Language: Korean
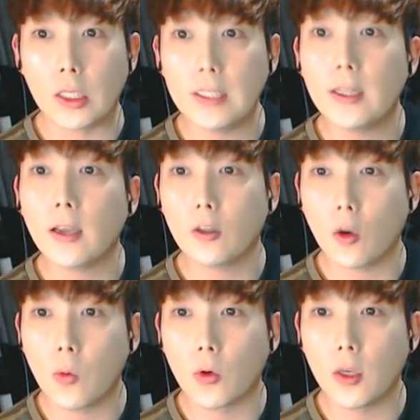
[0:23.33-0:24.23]
이색
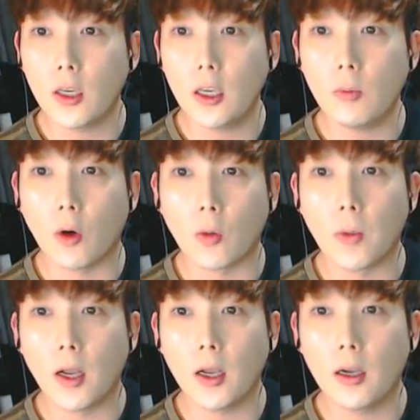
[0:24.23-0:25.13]
떡볶이
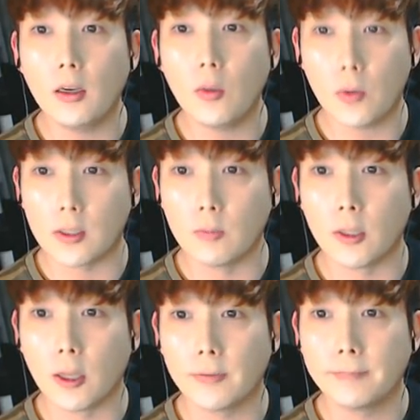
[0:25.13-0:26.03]
먹방
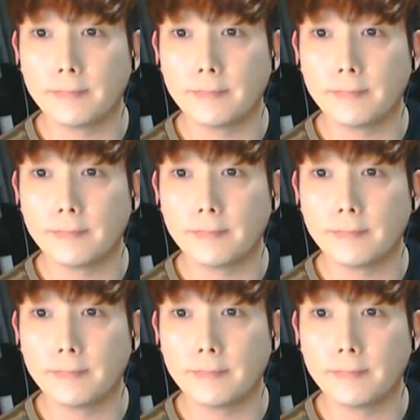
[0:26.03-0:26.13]
해보겠습니다.